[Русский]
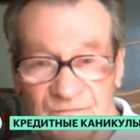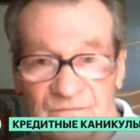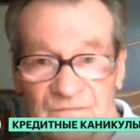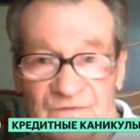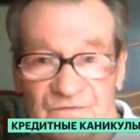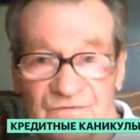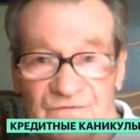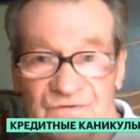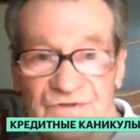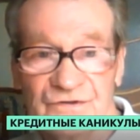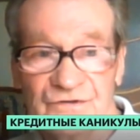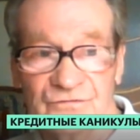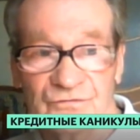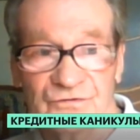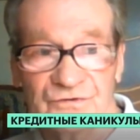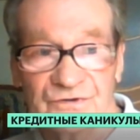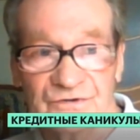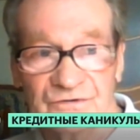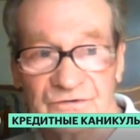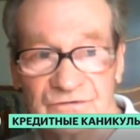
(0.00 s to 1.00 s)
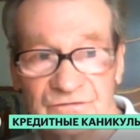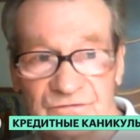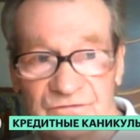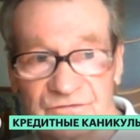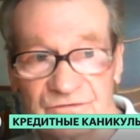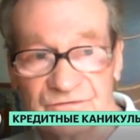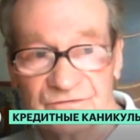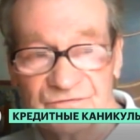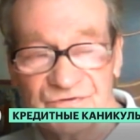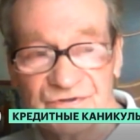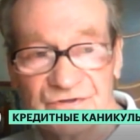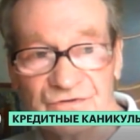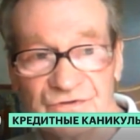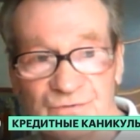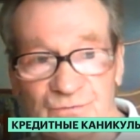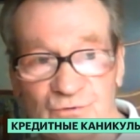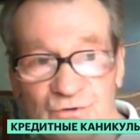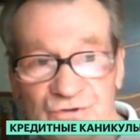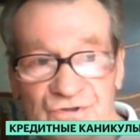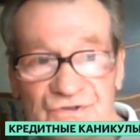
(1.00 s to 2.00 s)
Все, вот, э, все
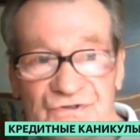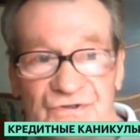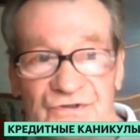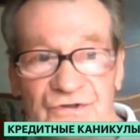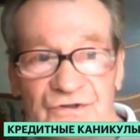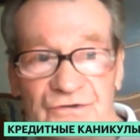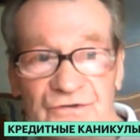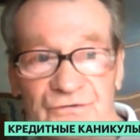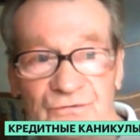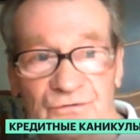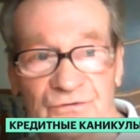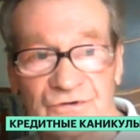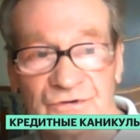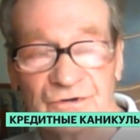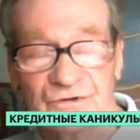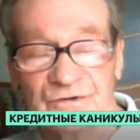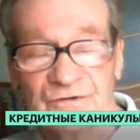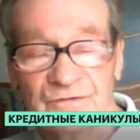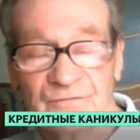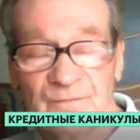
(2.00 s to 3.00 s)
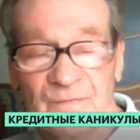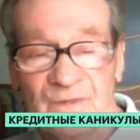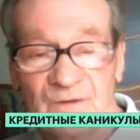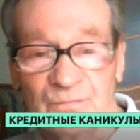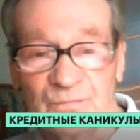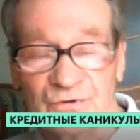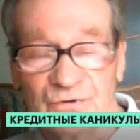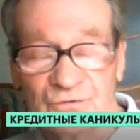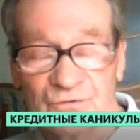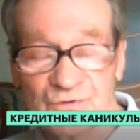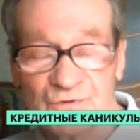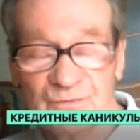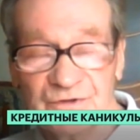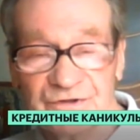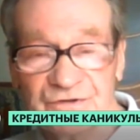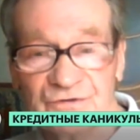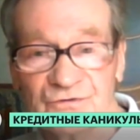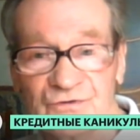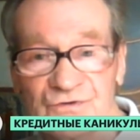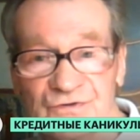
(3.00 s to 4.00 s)
возможности, которые
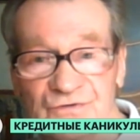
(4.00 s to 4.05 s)
предусматриваются,